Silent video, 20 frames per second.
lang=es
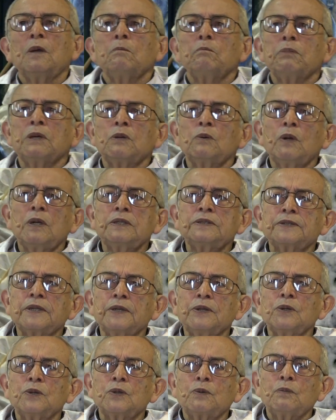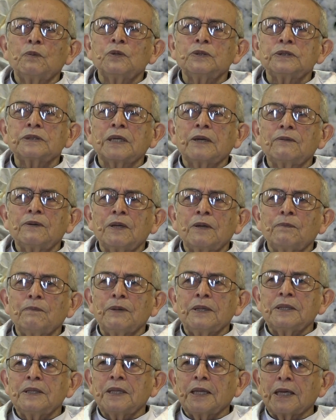Pero el Señor muy
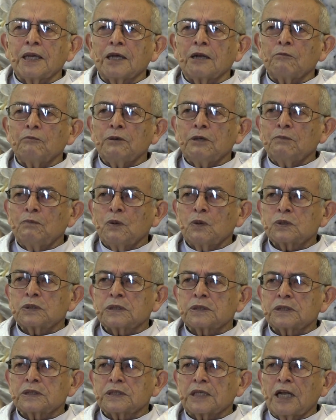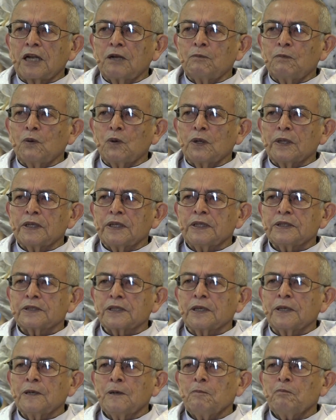sabiamente en el mismo salmo le
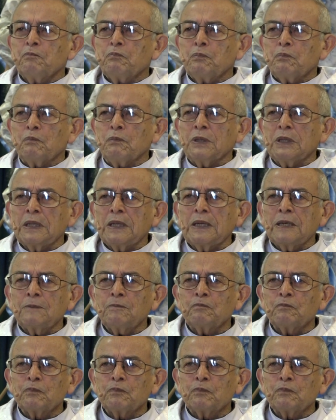dice, mira,